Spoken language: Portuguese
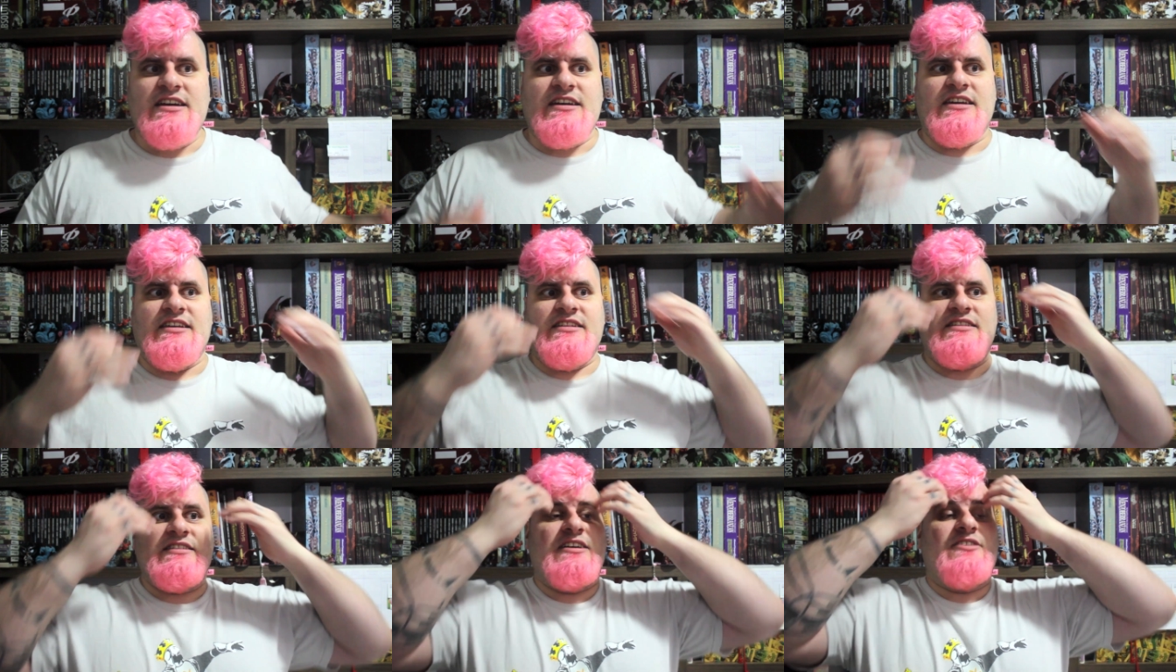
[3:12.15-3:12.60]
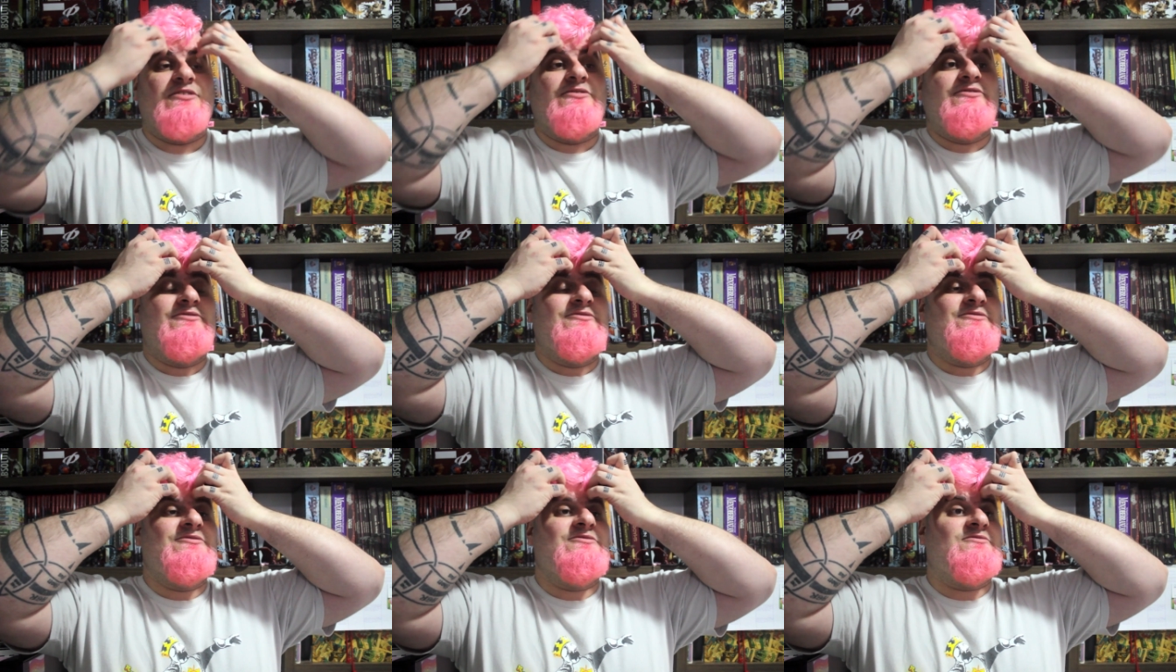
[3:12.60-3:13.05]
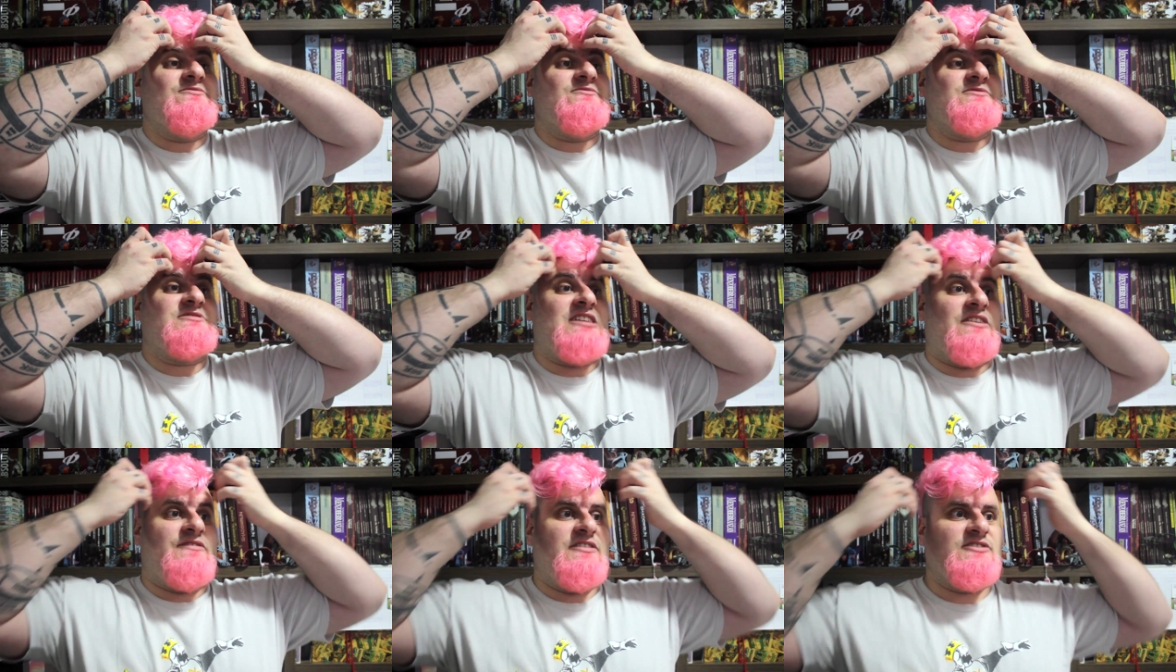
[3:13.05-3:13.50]
Então,
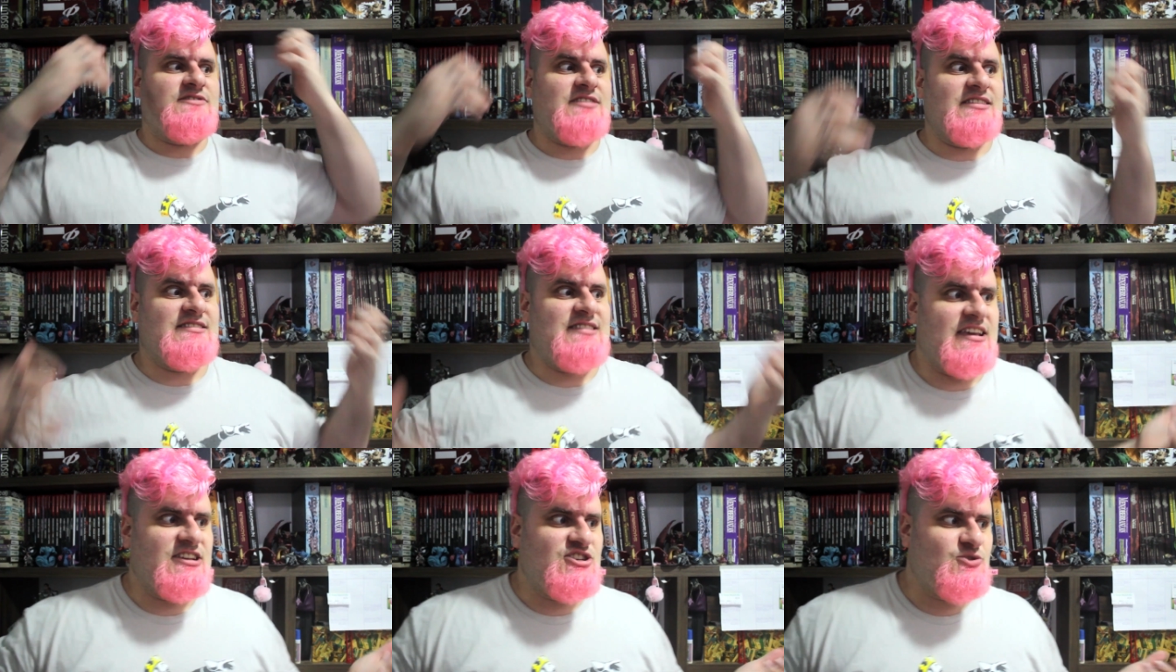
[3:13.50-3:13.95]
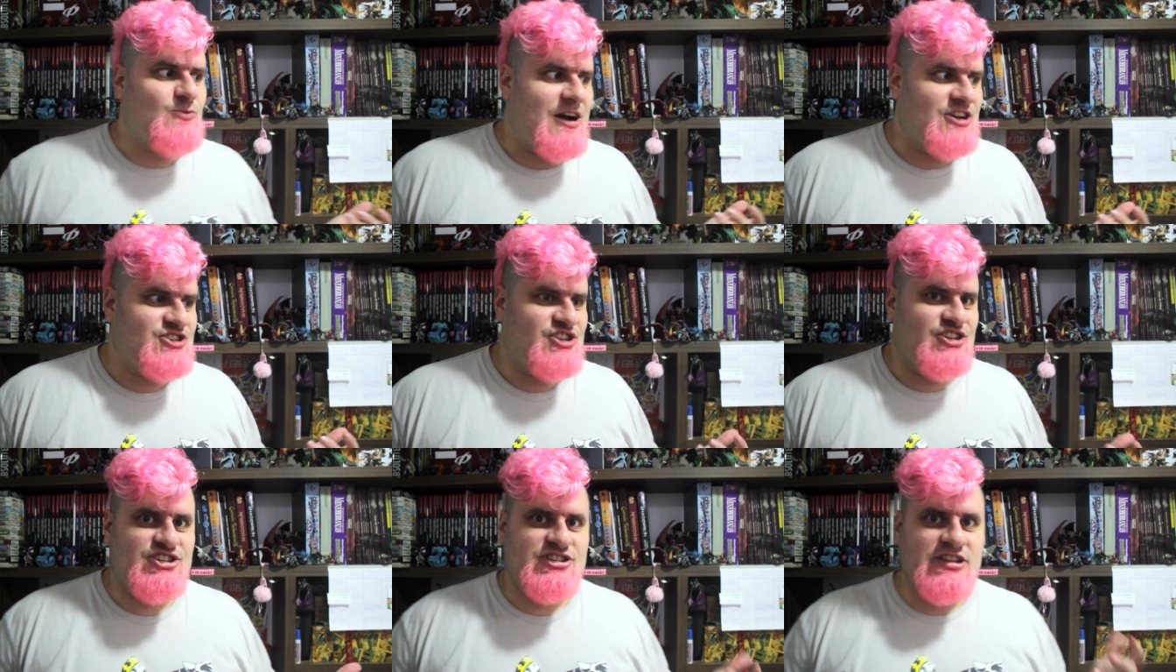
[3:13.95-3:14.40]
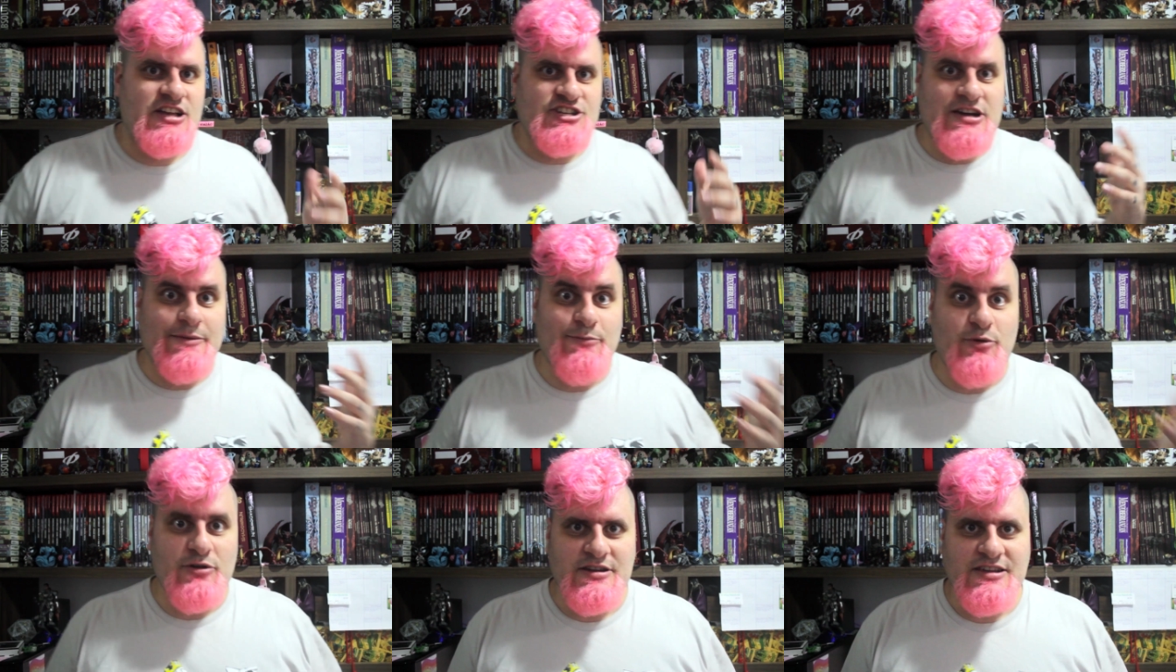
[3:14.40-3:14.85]
talvez você seja um agente da
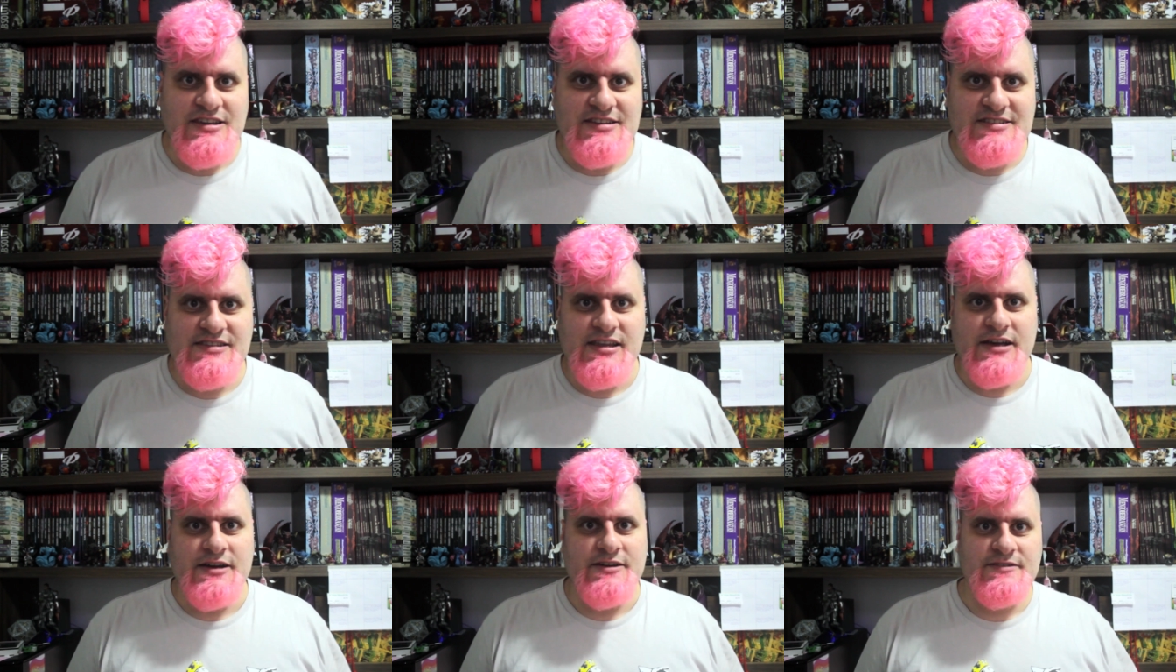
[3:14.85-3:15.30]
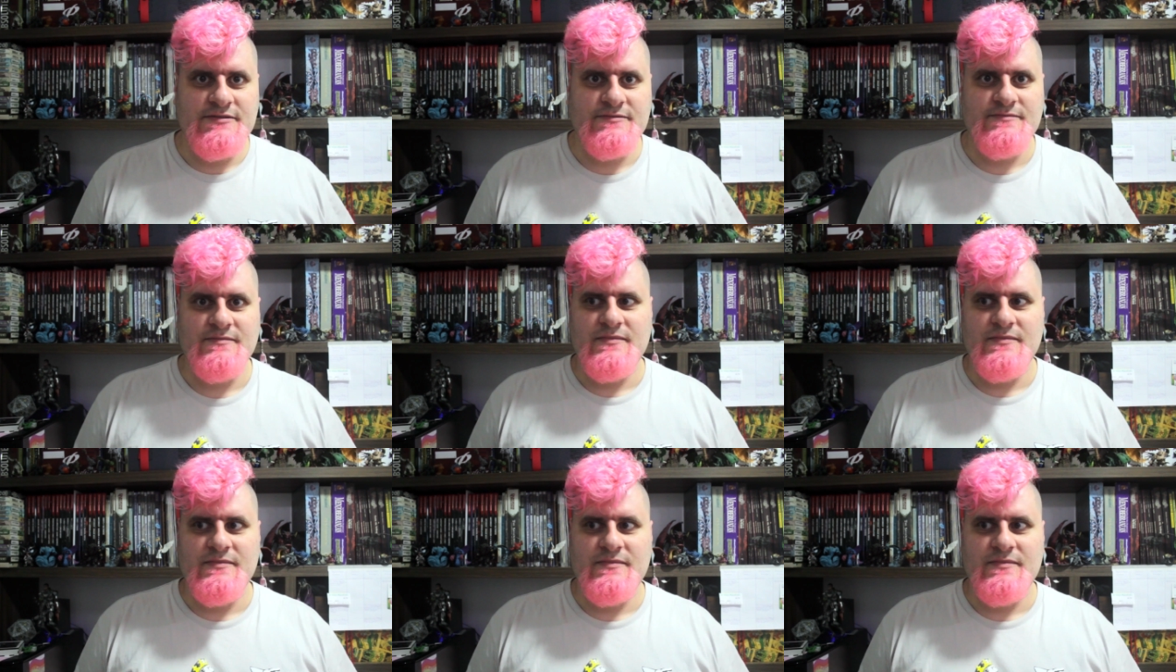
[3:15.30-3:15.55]
diabolista